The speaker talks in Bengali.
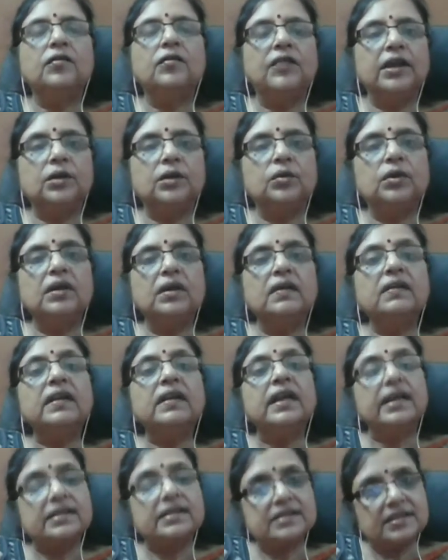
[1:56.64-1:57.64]
রেগুলার
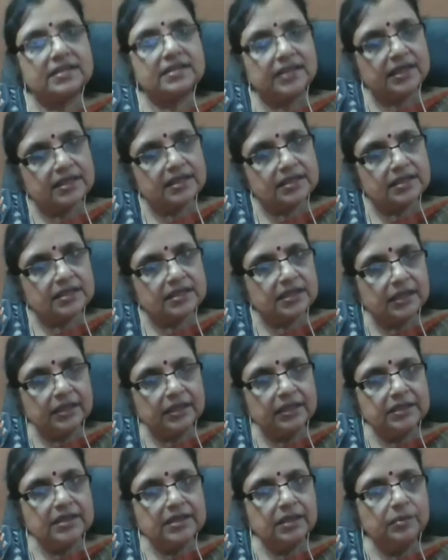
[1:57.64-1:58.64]
এক্সারসাইজ
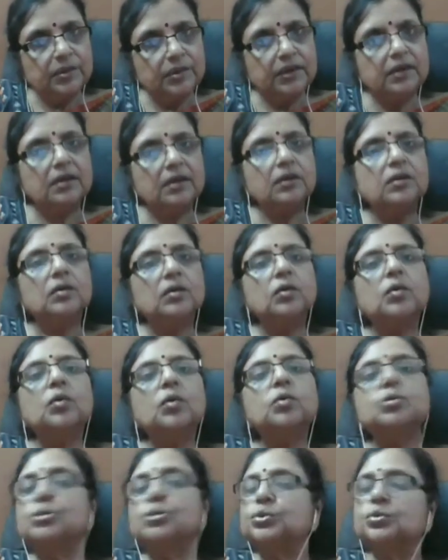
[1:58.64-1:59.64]
চালিয়ে যাবেন
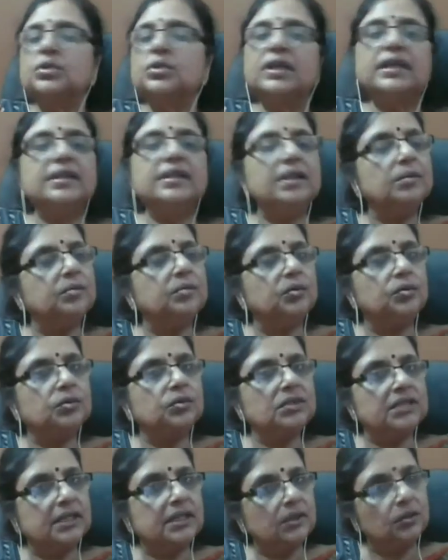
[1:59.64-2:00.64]
ওষুধ খেতে ভুল
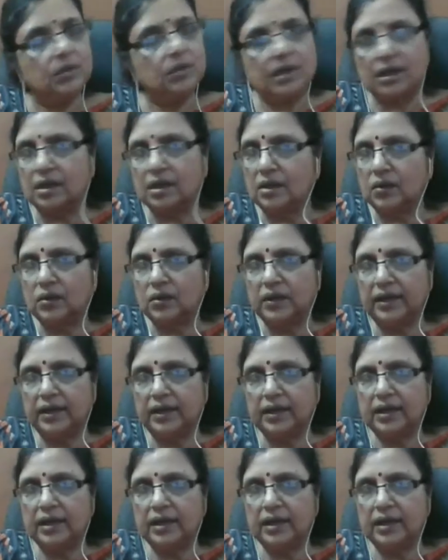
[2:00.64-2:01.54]
যেন না হয়